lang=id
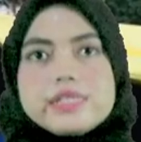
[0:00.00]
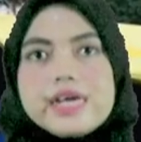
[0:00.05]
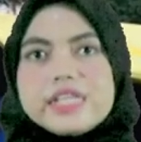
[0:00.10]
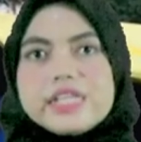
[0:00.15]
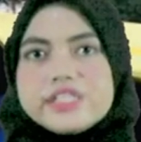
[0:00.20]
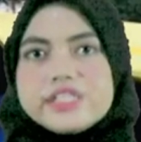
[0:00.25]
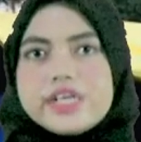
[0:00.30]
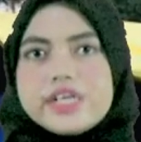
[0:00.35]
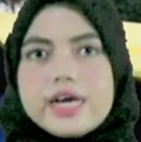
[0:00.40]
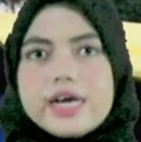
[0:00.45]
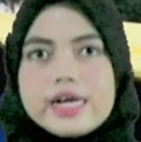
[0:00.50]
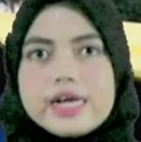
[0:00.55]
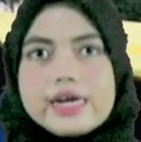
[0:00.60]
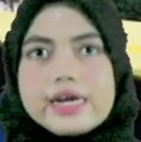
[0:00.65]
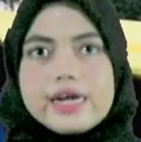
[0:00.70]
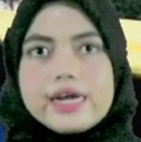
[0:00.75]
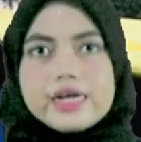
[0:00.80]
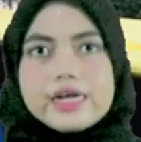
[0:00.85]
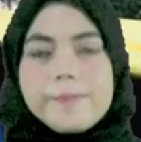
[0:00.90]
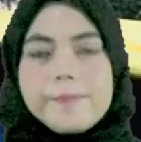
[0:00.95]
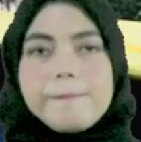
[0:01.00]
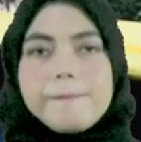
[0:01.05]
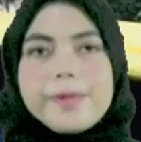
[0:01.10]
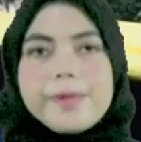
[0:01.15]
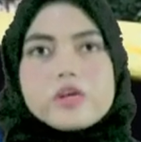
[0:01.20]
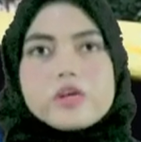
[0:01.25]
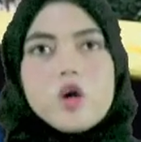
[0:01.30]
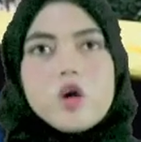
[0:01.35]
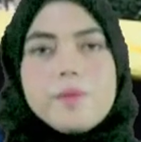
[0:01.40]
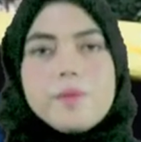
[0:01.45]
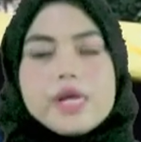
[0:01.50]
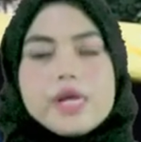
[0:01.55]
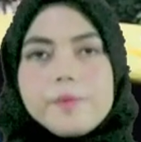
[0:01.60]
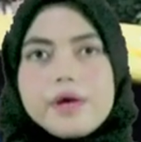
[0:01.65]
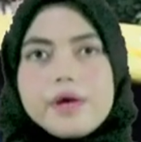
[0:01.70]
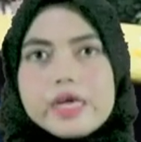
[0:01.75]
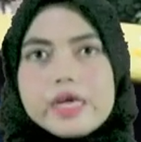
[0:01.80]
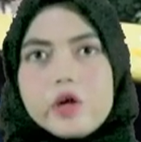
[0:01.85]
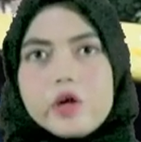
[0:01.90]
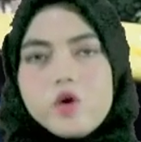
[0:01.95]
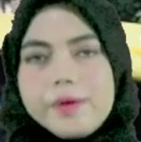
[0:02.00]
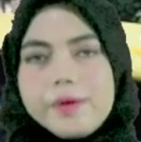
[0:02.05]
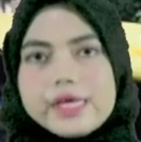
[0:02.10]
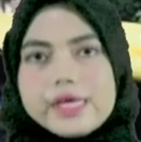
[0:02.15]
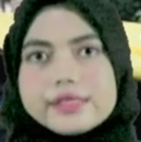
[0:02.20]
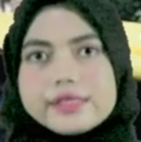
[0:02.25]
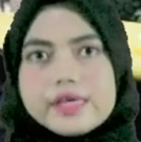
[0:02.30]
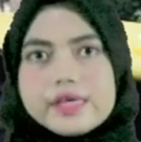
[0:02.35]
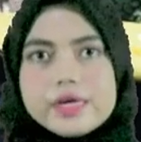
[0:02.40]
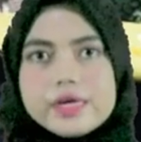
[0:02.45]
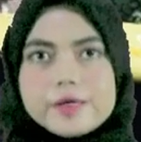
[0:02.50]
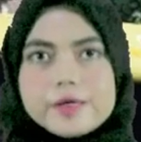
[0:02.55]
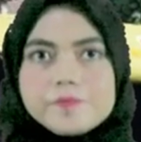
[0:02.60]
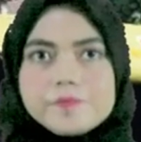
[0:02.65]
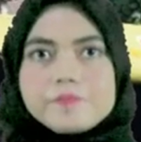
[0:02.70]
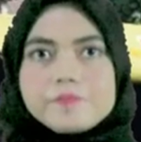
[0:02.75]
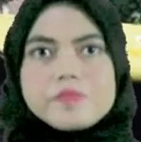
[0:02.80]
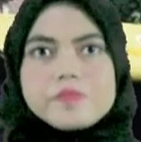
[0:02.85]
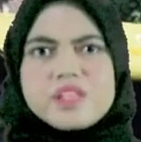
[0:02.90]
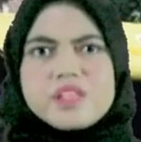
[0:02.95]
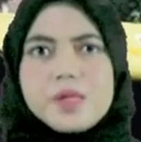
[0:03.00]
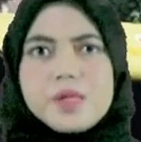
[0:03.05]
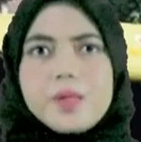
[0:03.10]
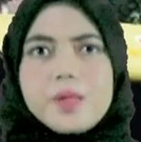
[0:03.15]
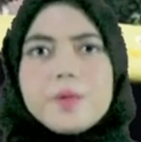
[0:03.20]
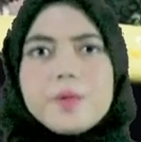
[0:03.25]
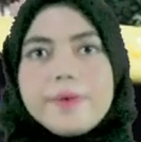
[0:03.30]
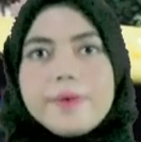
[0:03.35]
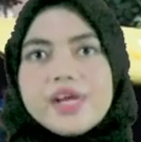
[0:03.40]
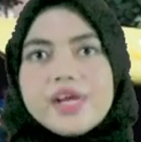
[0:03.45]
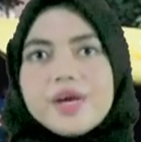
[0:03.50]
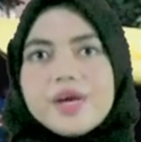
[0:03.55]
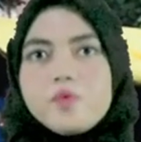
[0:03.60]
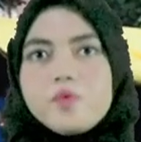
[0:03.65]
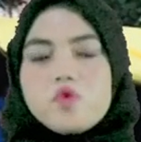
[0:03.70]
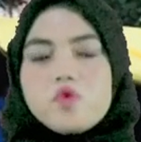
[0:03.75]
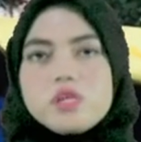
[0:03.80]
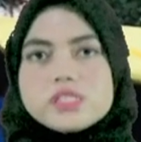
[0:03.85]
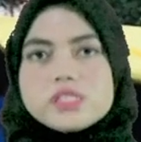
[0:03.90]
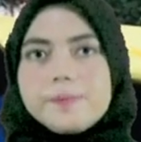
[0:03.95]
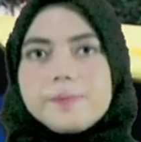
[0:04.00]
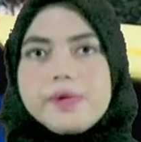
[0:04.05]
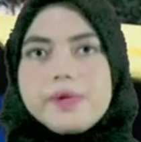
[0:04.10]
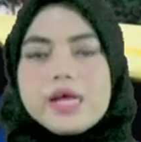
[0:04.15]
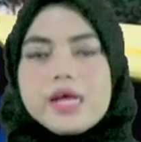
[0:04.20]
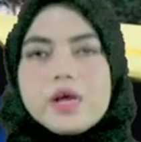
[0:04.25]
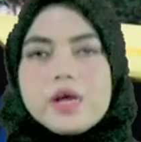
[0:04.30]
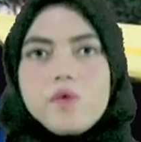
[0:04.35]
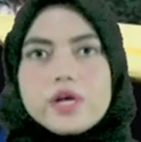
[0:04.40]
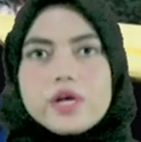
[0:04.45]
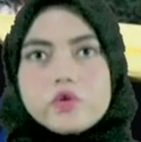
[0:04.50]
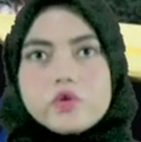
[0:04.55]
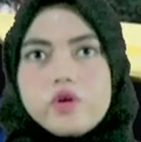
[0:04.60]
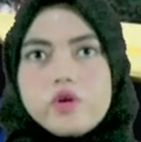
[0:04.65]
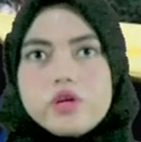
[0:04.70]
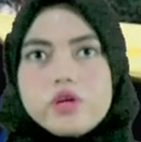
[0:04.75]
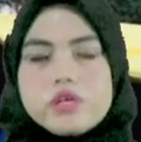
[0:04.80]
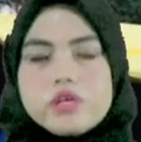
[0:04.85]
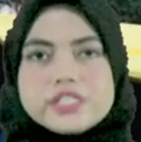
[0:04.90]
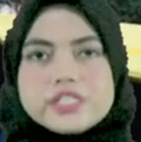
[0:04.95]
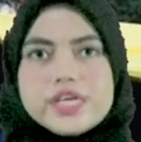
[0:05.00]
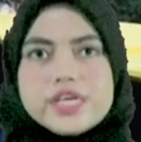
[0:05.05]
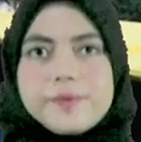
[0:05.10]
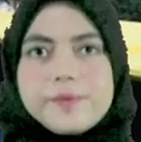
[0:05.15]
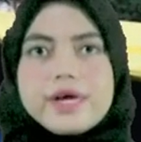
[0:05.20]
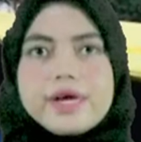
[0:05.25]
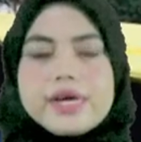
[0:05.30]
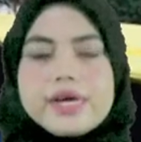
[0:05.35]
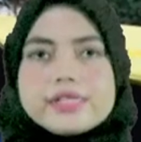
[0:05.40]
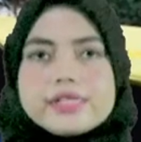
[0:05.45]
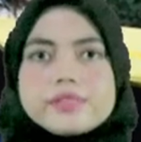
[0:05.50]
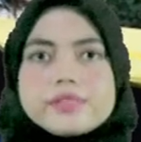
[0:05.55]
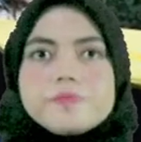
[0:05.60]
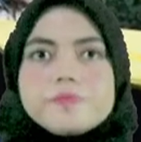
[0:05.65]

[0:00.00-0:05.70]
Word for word: jarak 4,5 km pada pukul 9 waktu Indonesia Barat.